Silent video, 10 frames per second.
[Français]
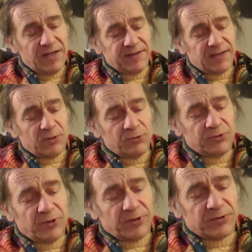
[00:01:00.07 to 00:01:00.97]
est à la
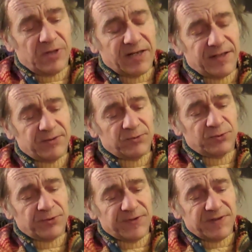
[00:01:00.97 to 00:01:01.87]
hauteur de l'arête du
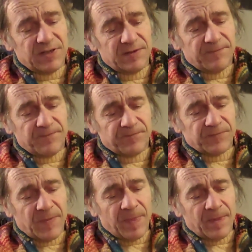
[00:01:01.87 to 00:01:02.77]
dossier.
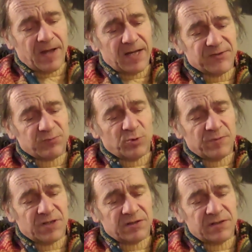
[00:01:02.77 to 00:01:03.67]
À ce
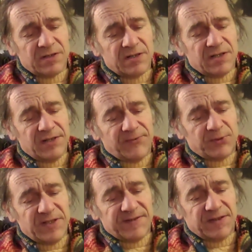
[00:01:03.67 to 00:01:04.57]
moment, il faut
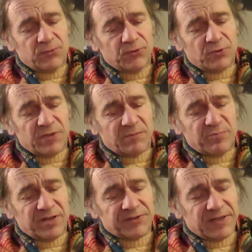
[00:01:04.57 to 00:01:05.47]
laisser doucement
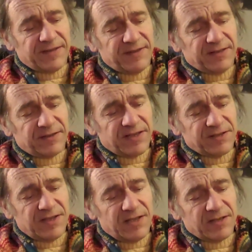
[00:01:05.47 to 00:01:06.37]
pendre la tête en
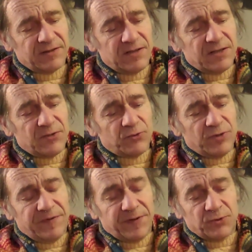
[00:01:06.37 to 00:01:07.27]
arrière sous
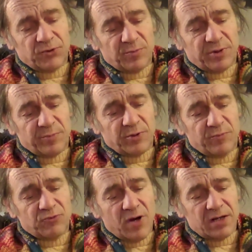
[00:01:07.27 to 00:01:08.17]
l'effet de son propre
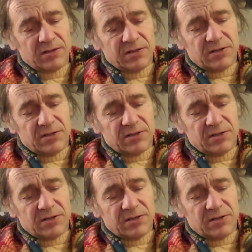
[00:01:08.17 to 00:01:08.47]
poids,